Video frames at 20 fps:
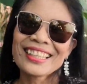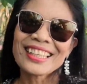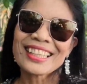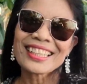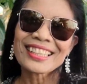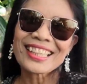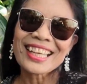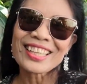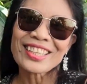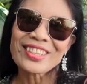
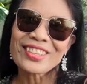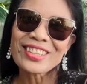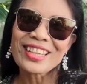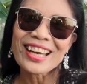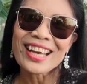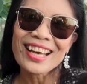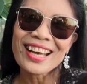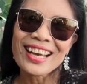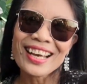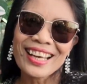kita nyo
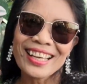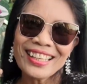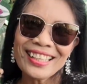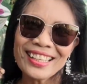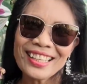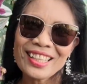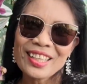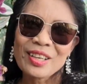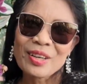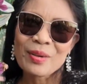yan
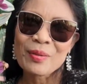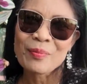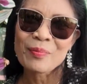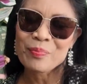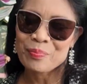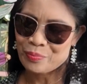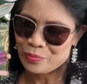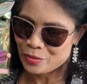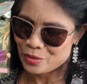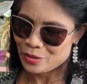
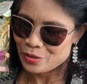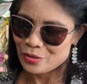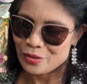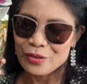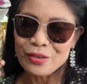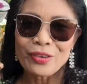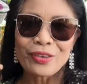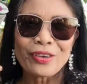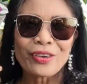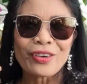
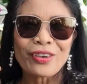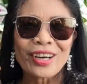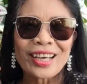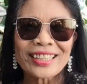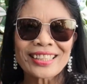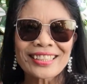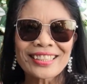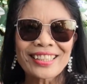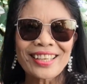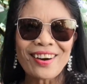oh
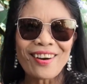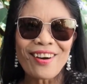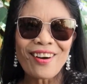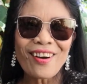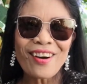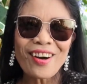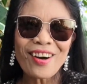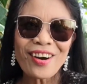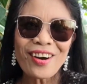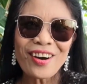ang
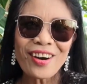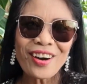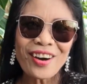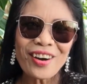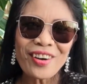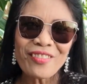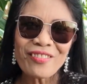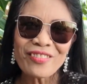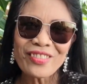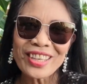
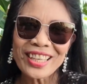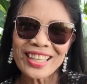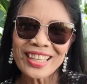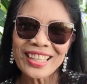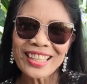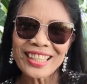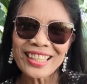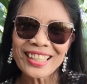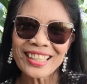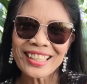
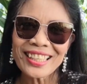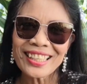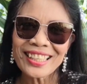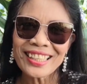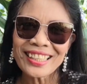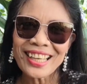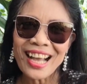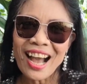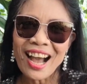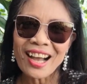
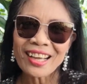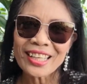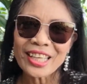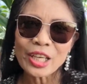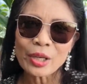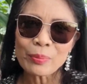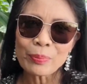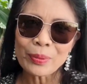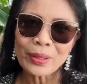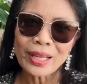daming
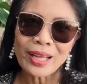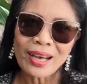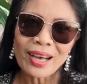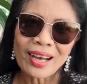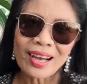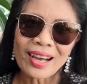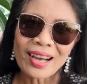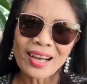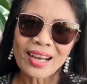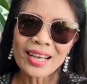hanging
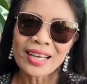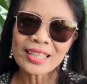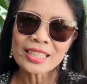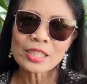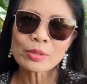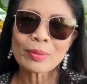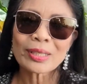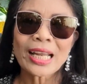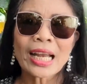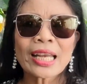
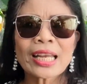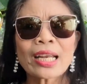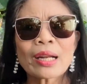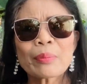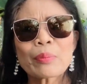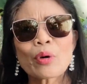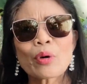plants madali lang